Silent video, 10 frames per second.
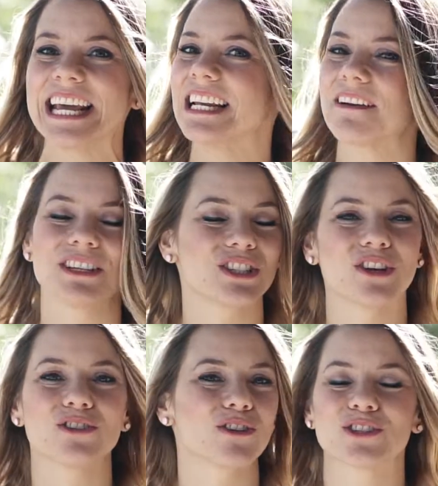Y la
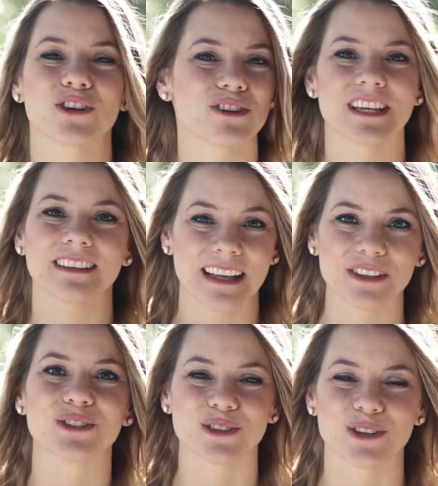visión no solo se
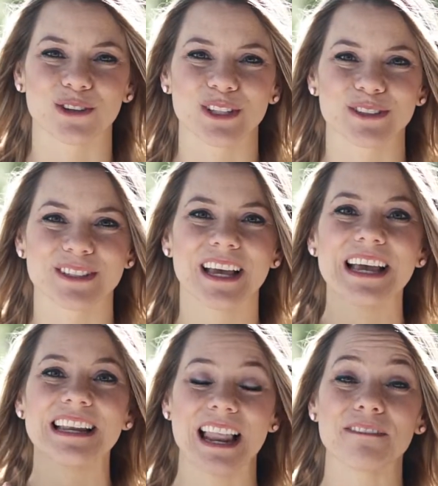trata de nosotros,
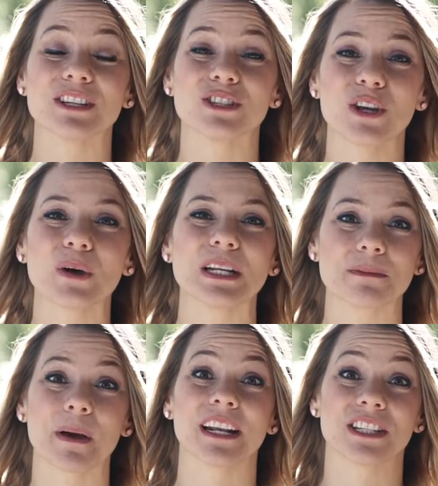la visión
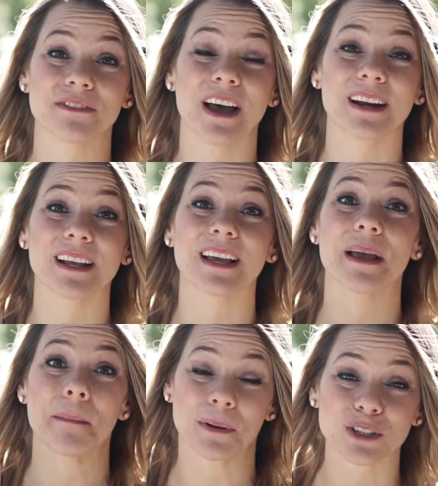es para llevar
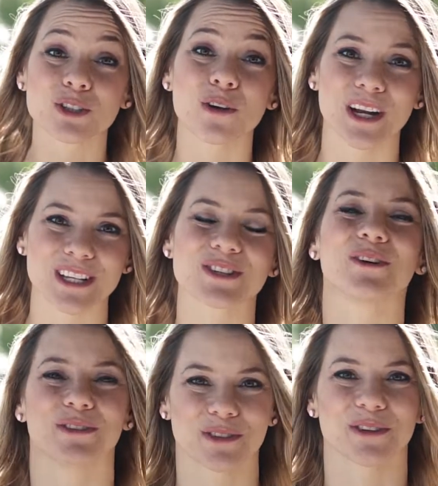personas
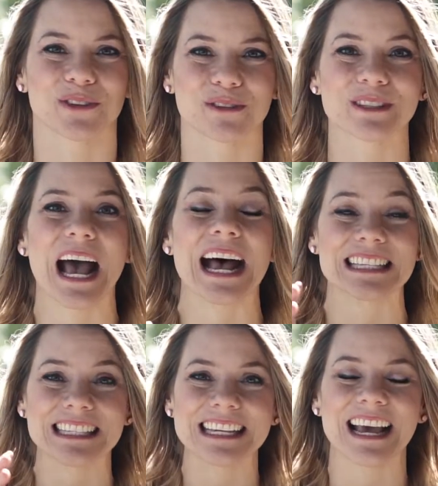con nosotros
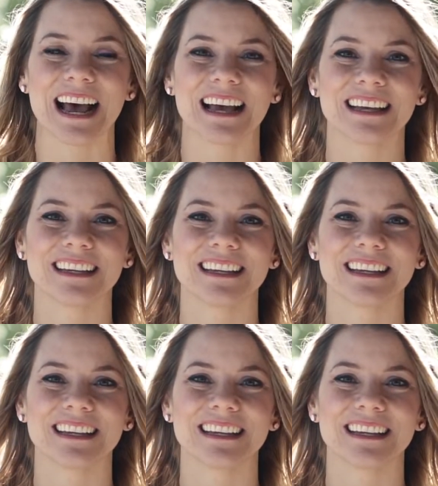hacia